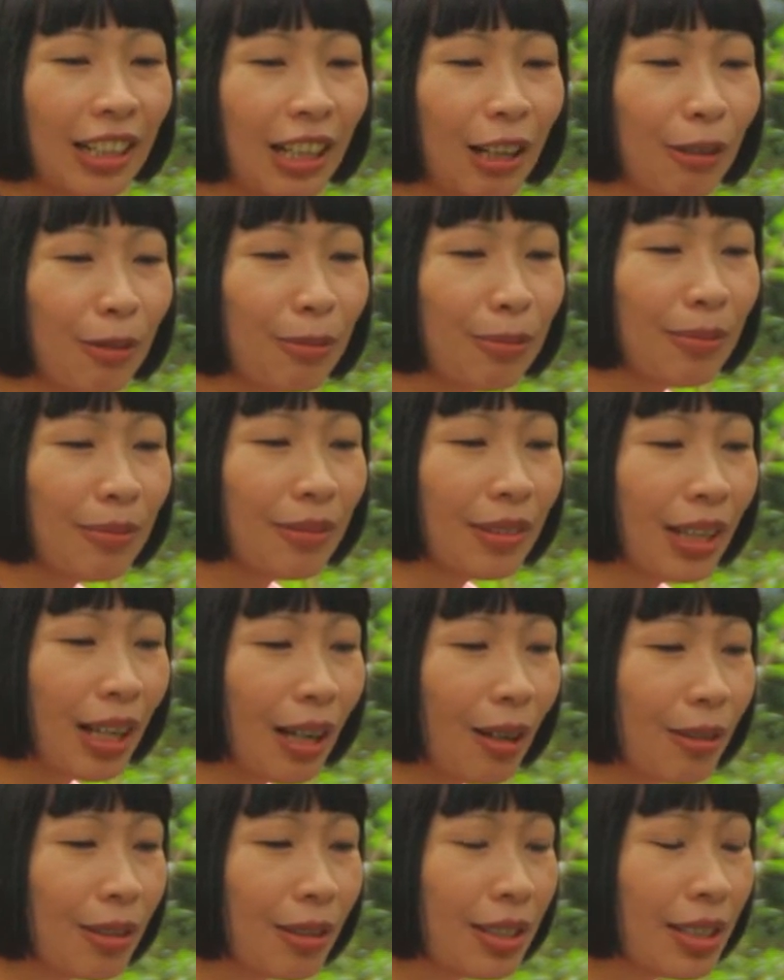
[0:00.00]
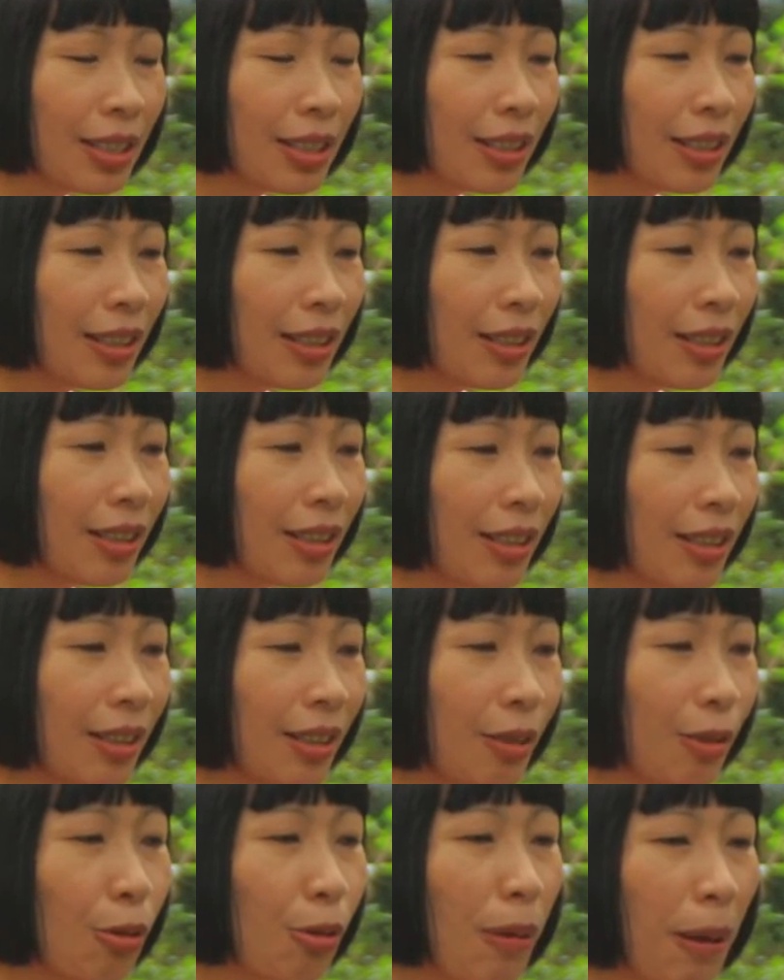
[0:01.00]
เรา เรา
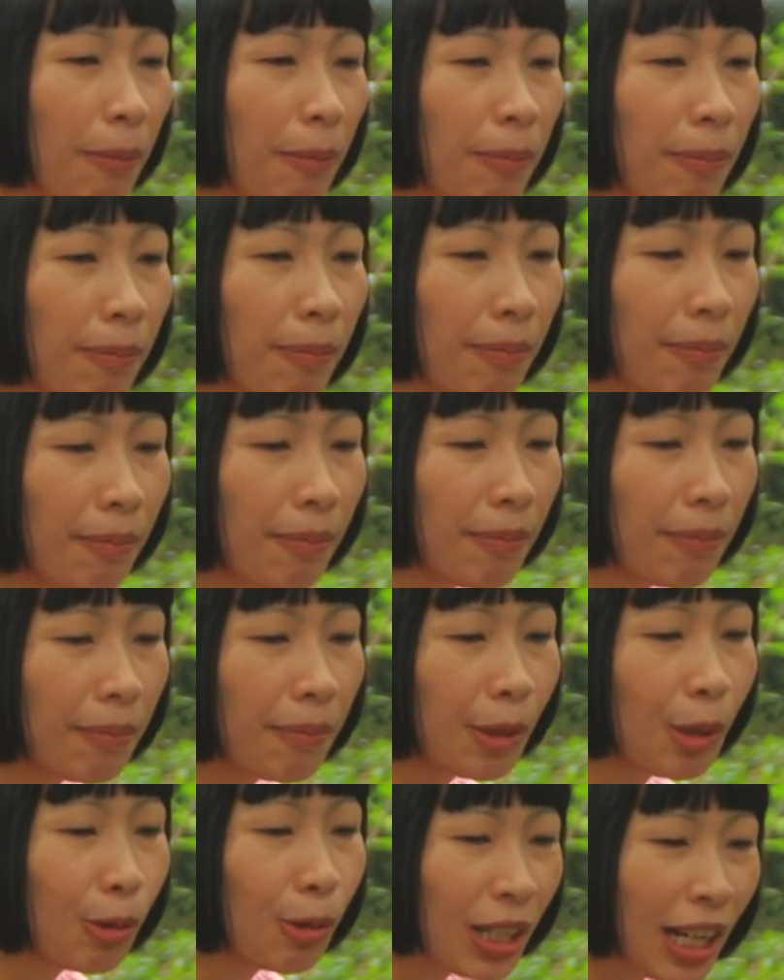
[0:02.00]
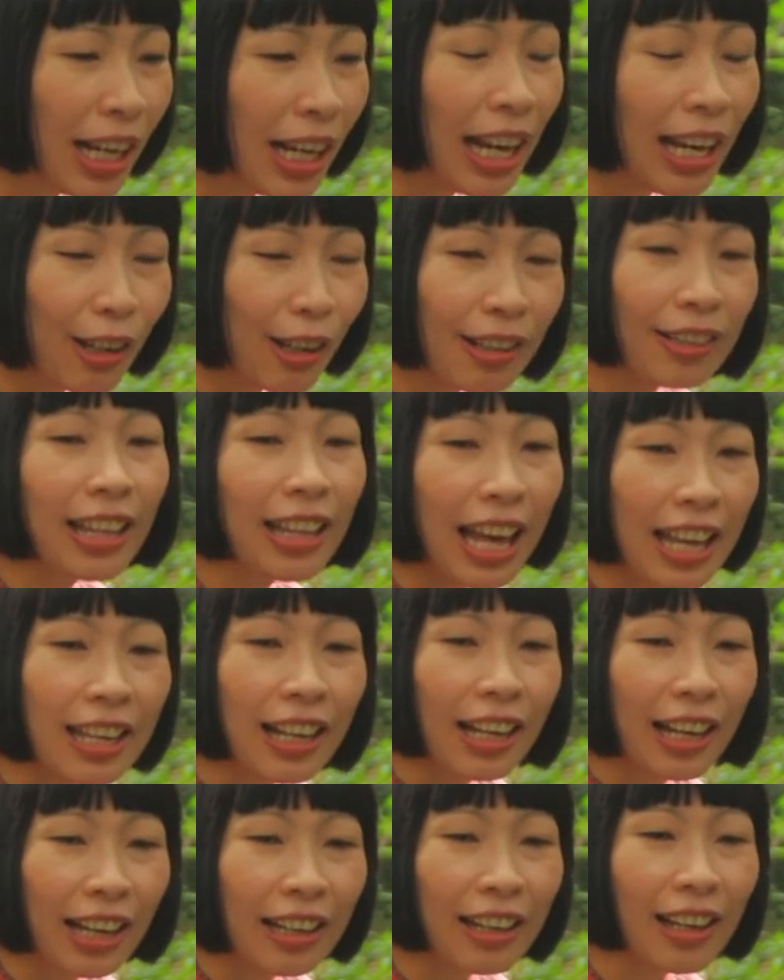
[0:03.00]
อยู่แบบ อยู่ยังไงเราก็ตาย
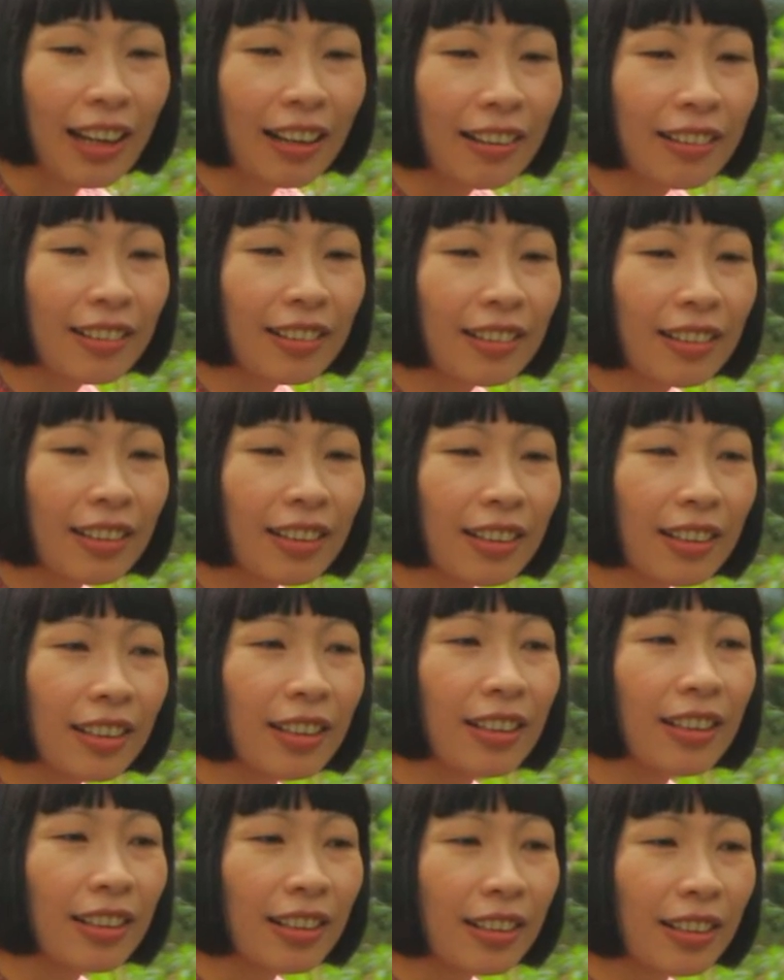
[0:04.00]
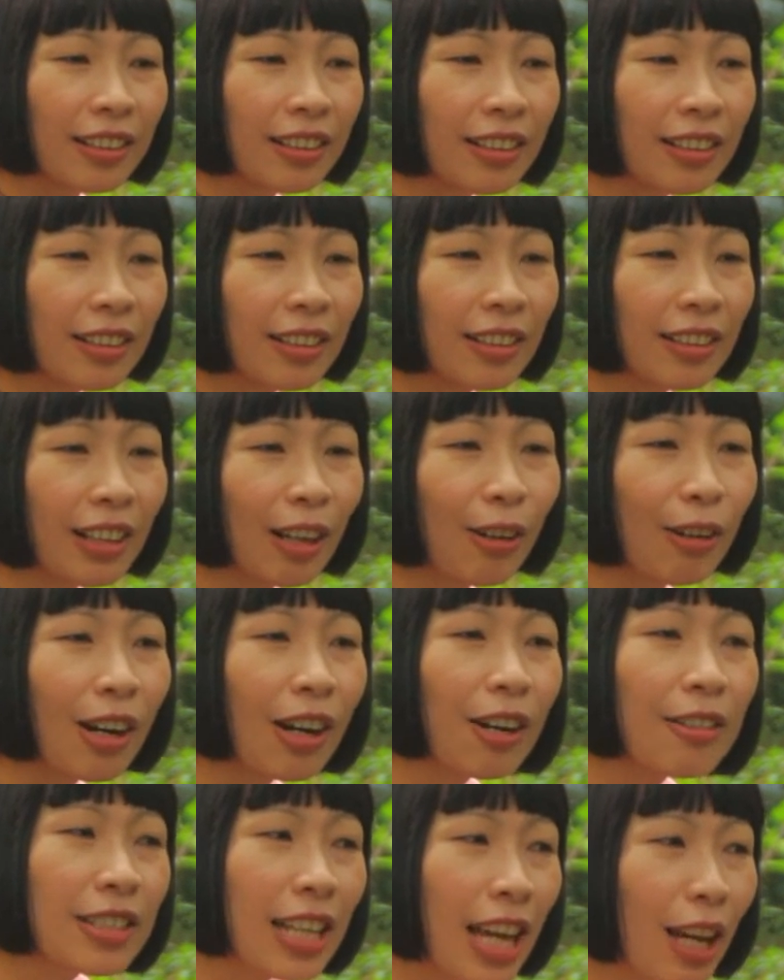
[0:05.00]
อย่างนั้นอ่ะ เออเราก็
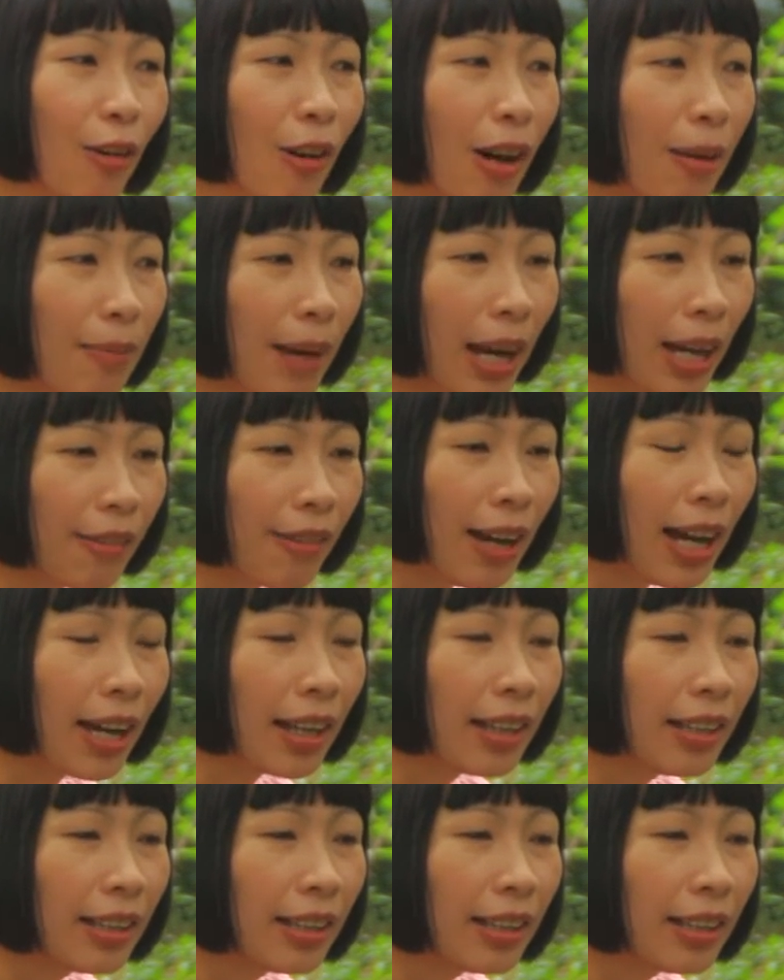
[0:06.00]
เข้าใจความหมายว่า